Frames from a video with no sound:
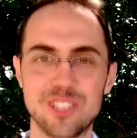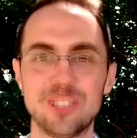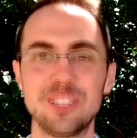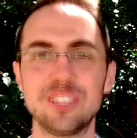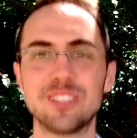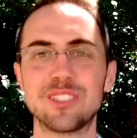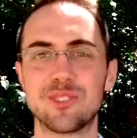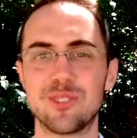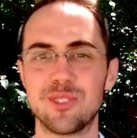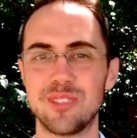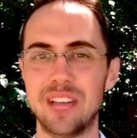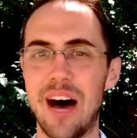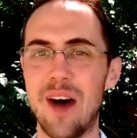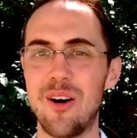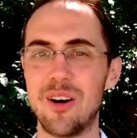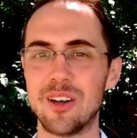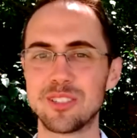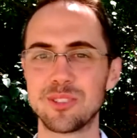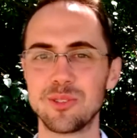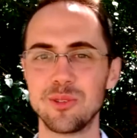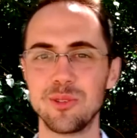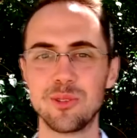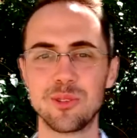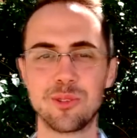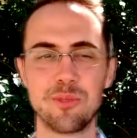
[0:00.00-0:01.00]
estudar o
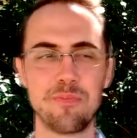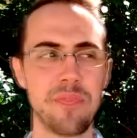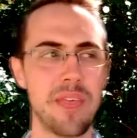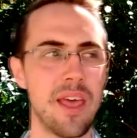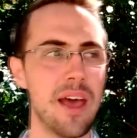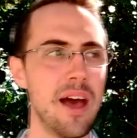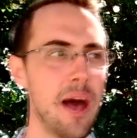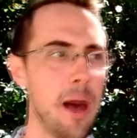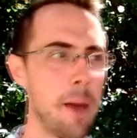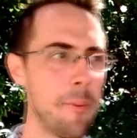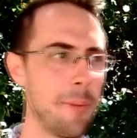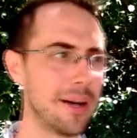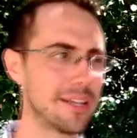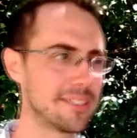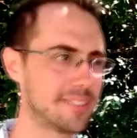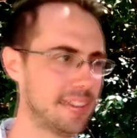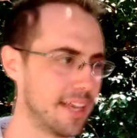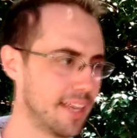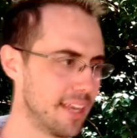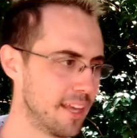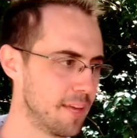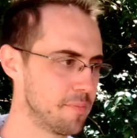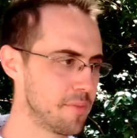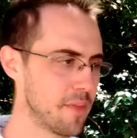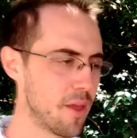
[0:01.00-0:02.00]
assunto, mas
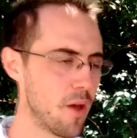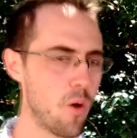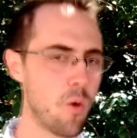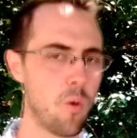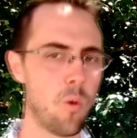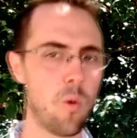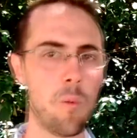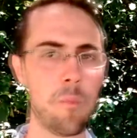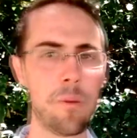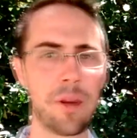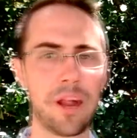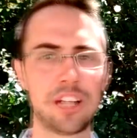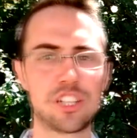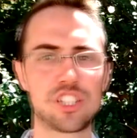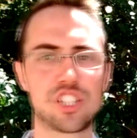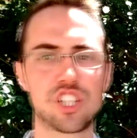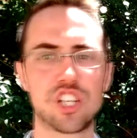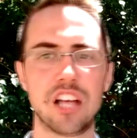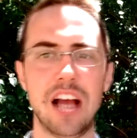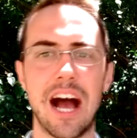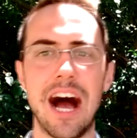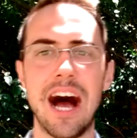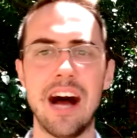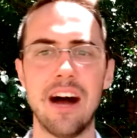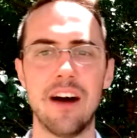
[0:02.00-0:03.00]
aí o
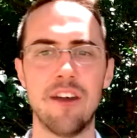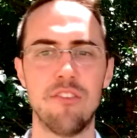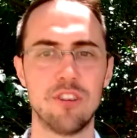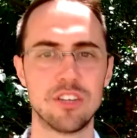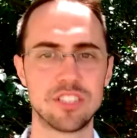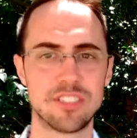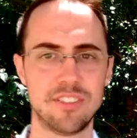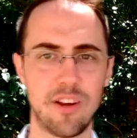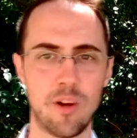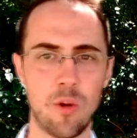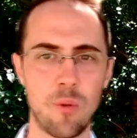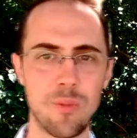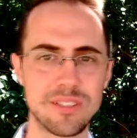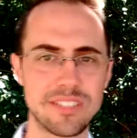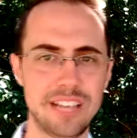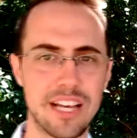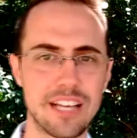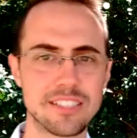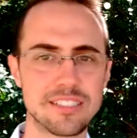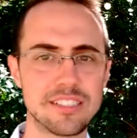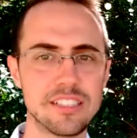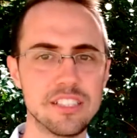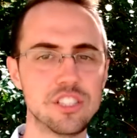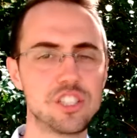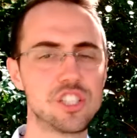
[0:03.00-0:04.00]
praticar, você vai começar a
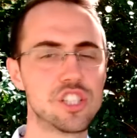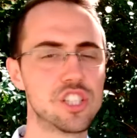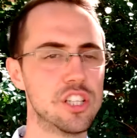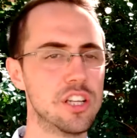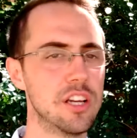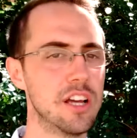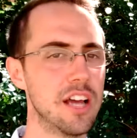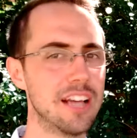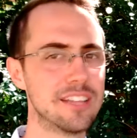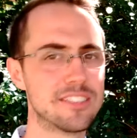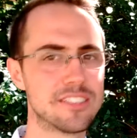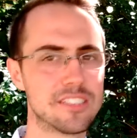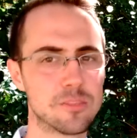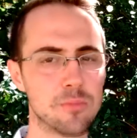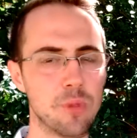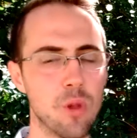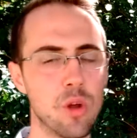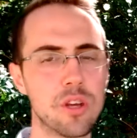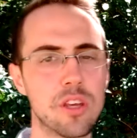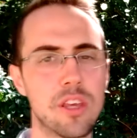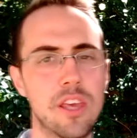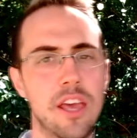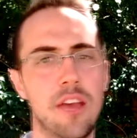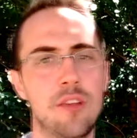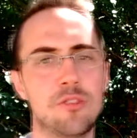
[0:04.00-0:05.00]
sentir esses
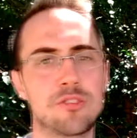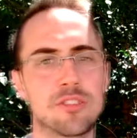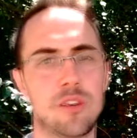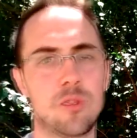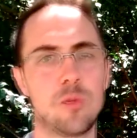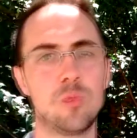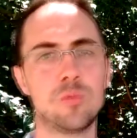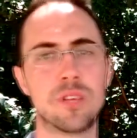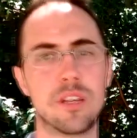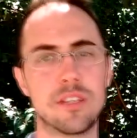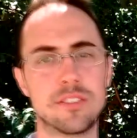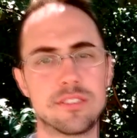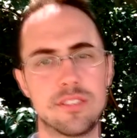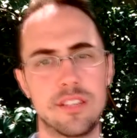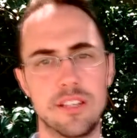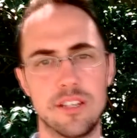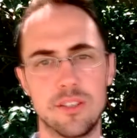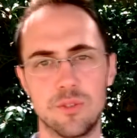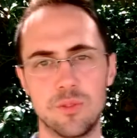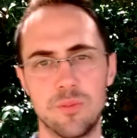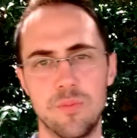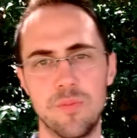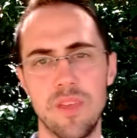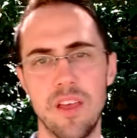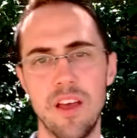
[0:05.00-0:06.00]
bloqueios acontecendo.
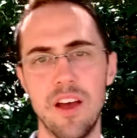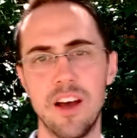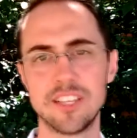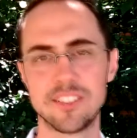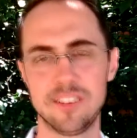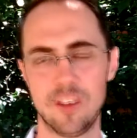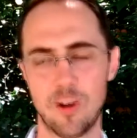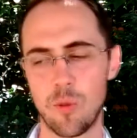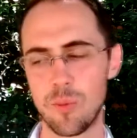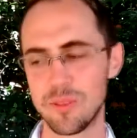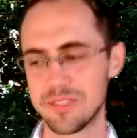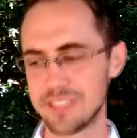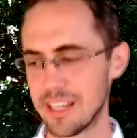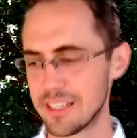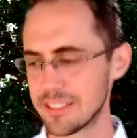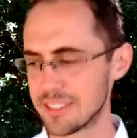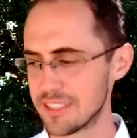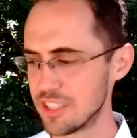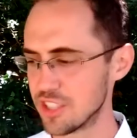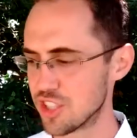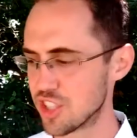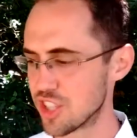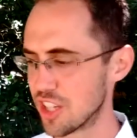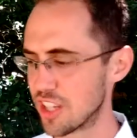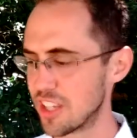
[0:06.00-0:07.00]
Você vai começar a
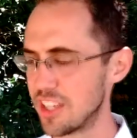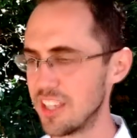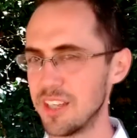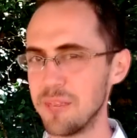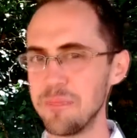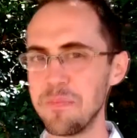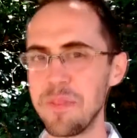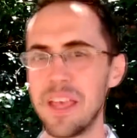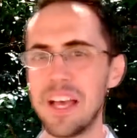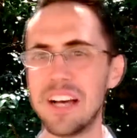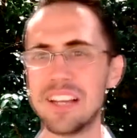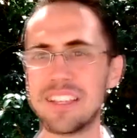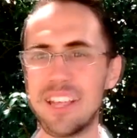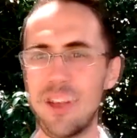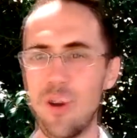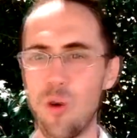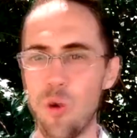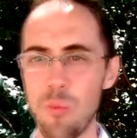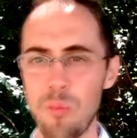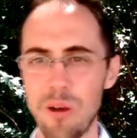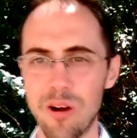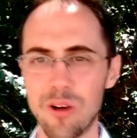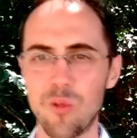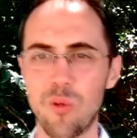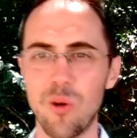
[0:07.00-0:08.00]
sentir que tem alguma
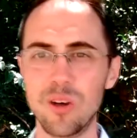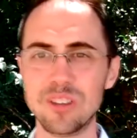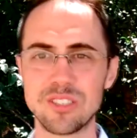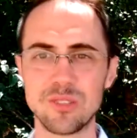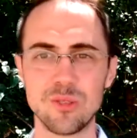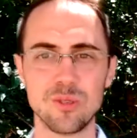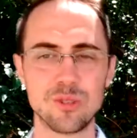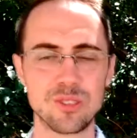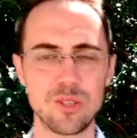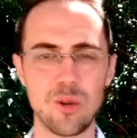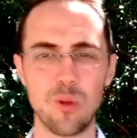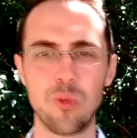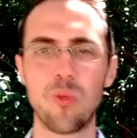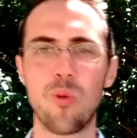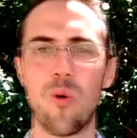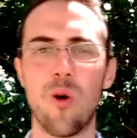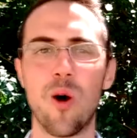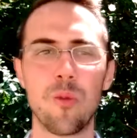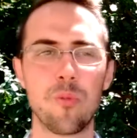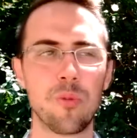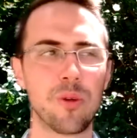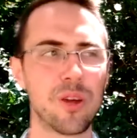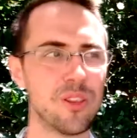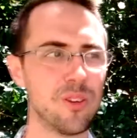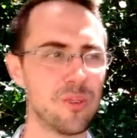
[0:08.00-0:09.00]
coisa no seu corpo
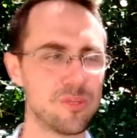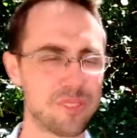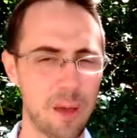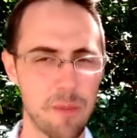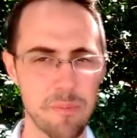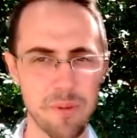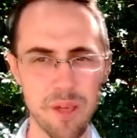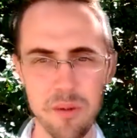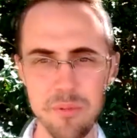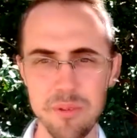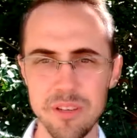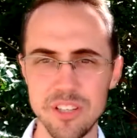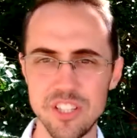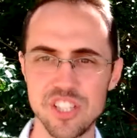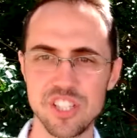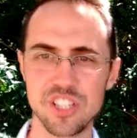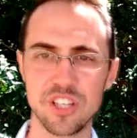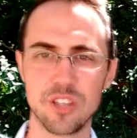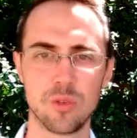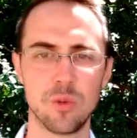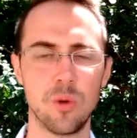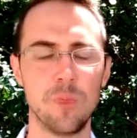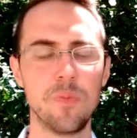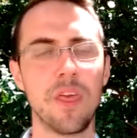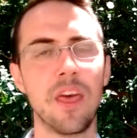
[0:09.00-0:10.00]
que não está
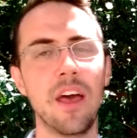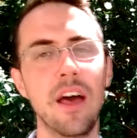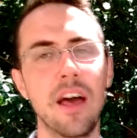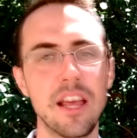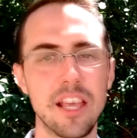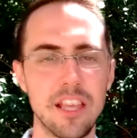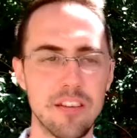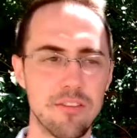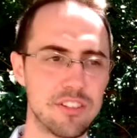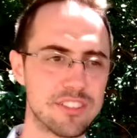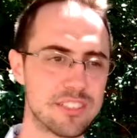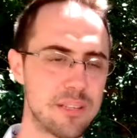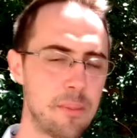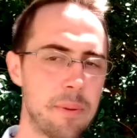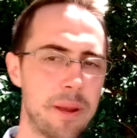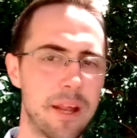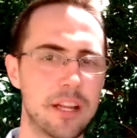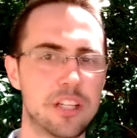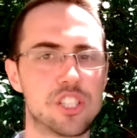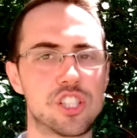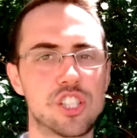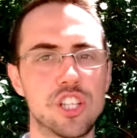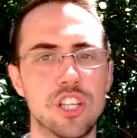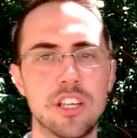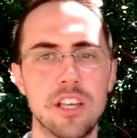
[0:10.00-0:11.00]
permitindo que você
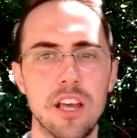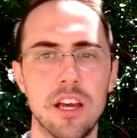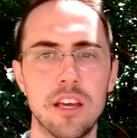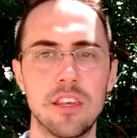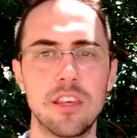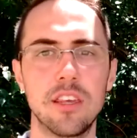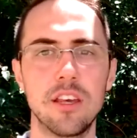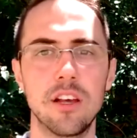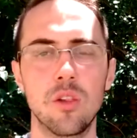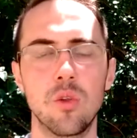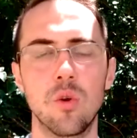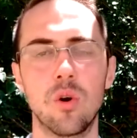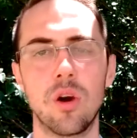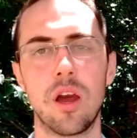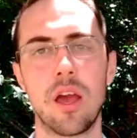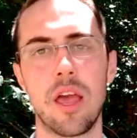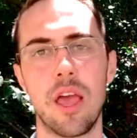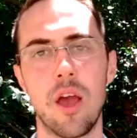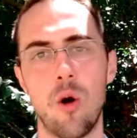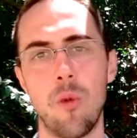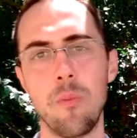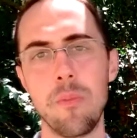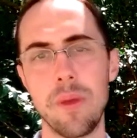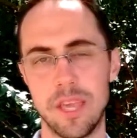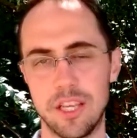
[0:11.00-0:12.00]
pratique aquilo
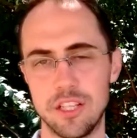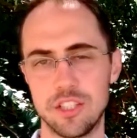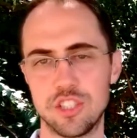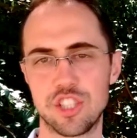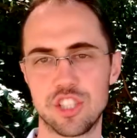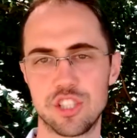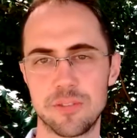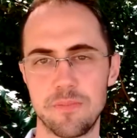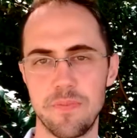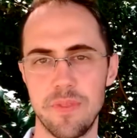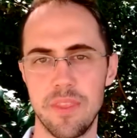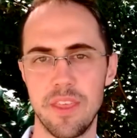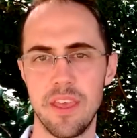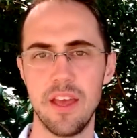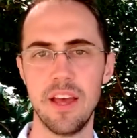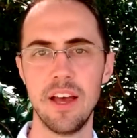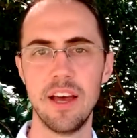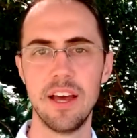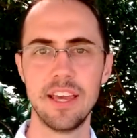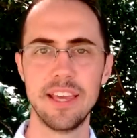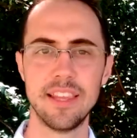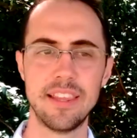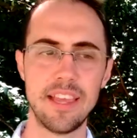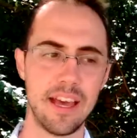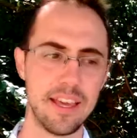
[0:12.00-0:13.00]
realmente.
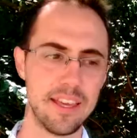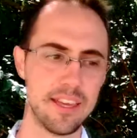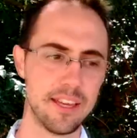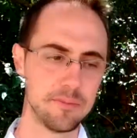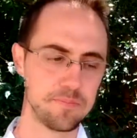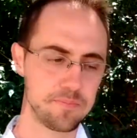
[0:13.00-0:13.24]
E daí,